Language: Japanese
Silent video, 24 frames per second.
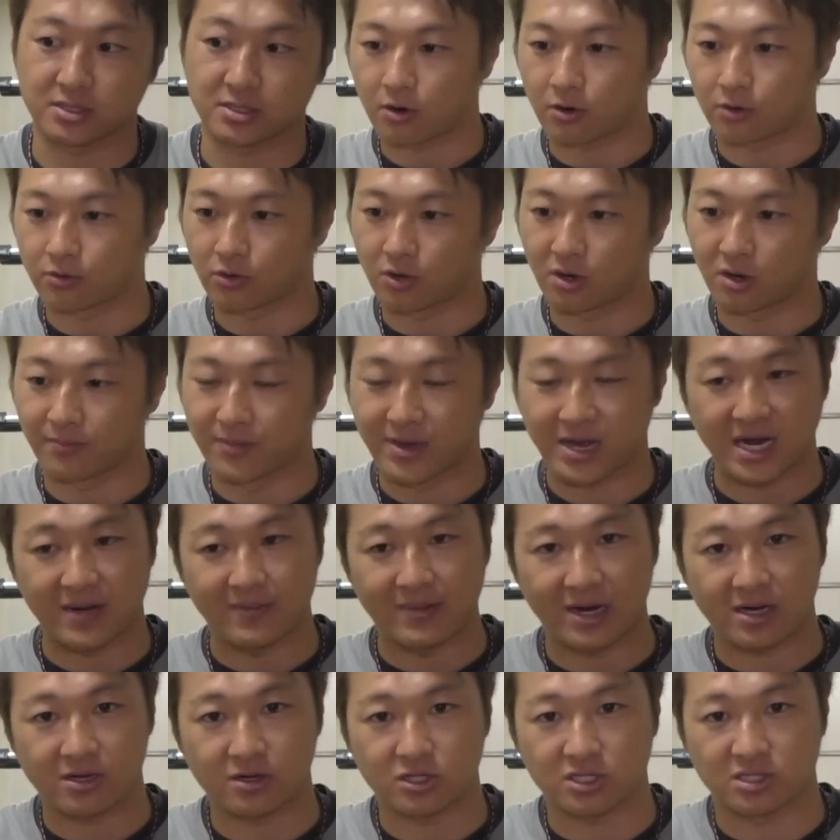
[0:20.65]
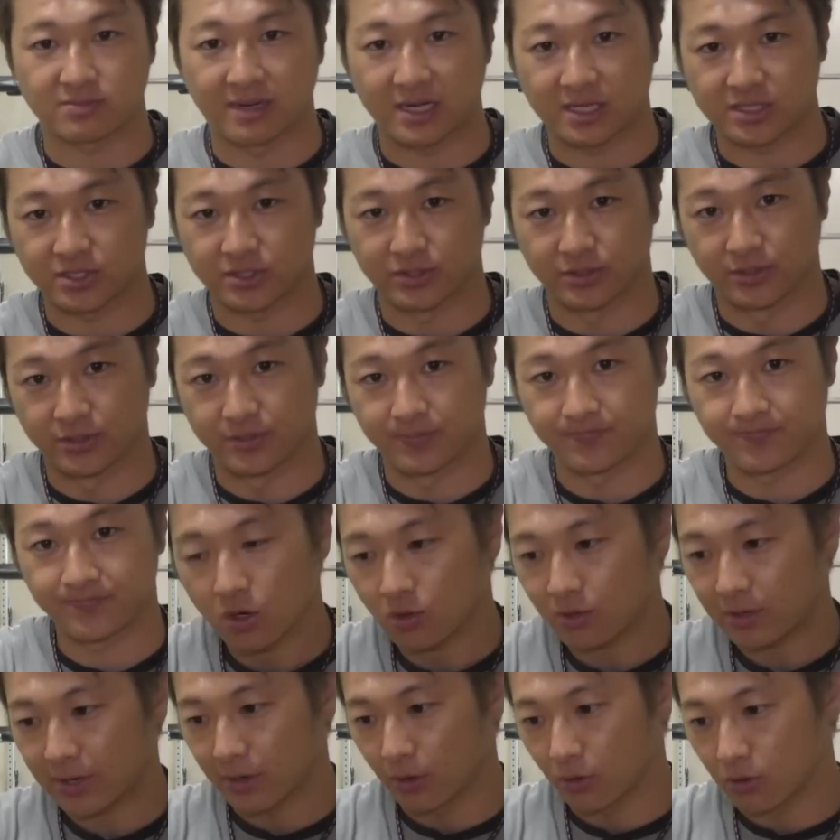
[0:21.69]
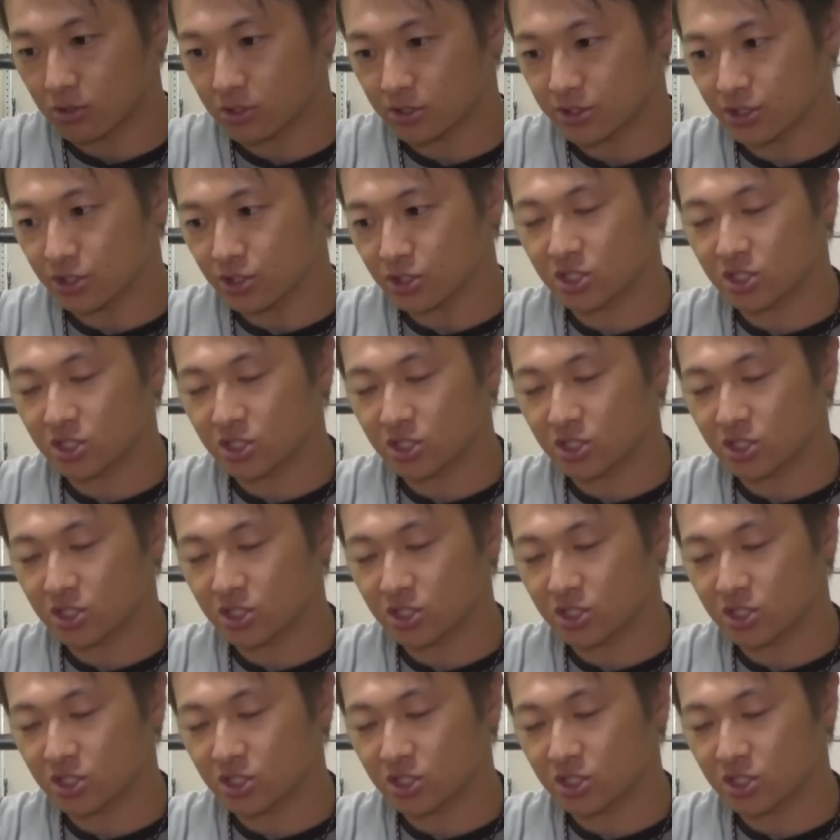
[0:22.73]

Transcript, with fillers: このメガマックスマッスル、これろくじゅう